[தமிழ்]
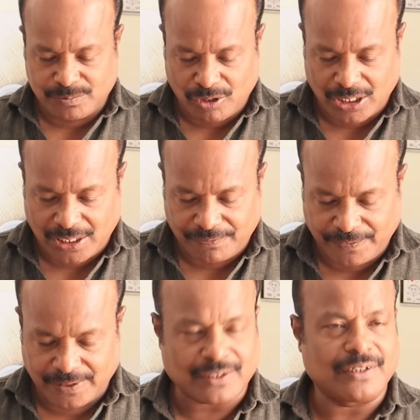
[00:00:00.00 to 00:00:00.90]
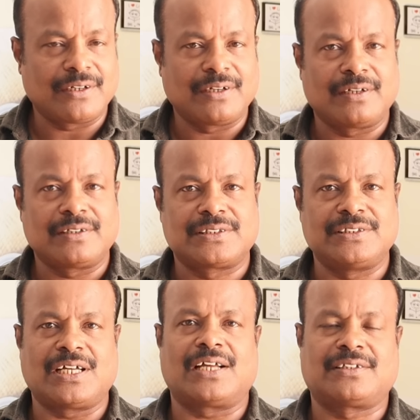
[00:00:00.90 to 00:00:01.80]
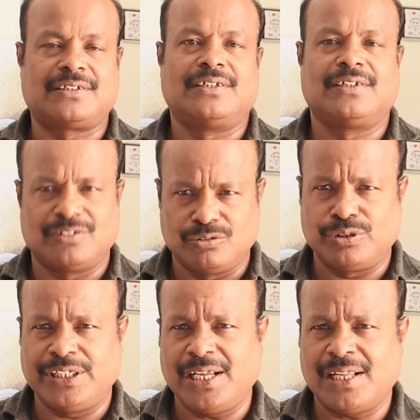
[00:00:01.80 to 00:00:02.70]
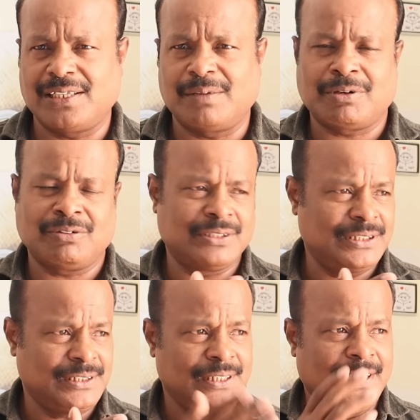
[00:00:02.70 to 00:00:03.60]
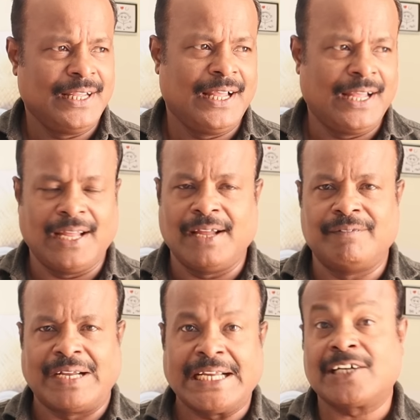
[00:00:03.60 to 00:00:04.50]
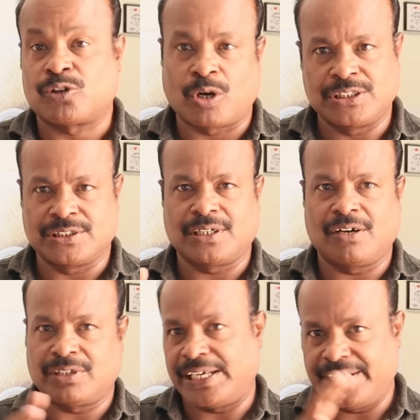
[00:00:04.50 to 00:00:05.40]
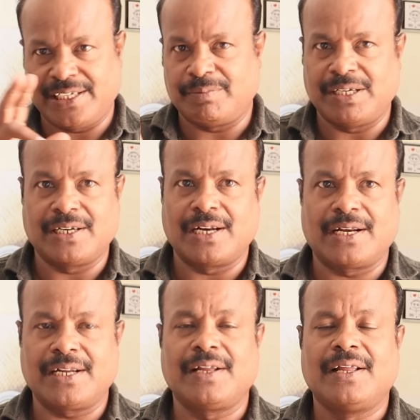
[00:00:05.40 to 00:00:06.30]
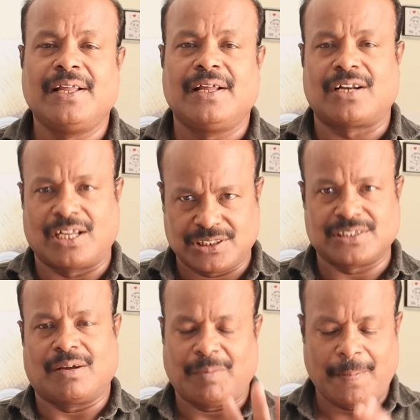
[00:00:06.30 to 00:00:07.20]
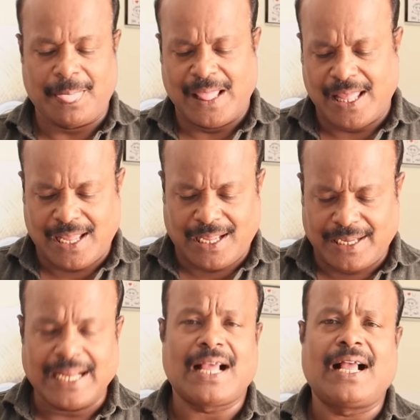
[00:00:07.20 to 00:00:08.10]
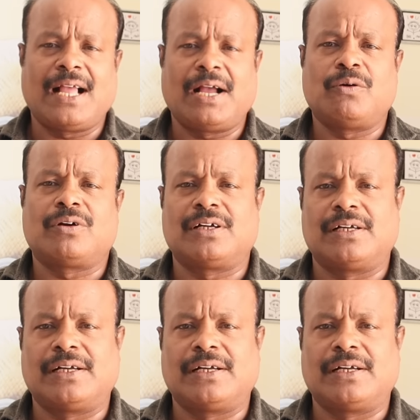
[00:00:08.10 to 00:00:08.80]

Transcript: எஸ்மோடோகிராஃபர் சித்தார்த் நூனி அதுக்கப்புறம் வந்து வெங்கட் ராஜன் அவர் தான் எடிட்டிங் பண்ணியிருக்கிறாரு ராஜன் ஆமாம் ஏன்னா ஒரு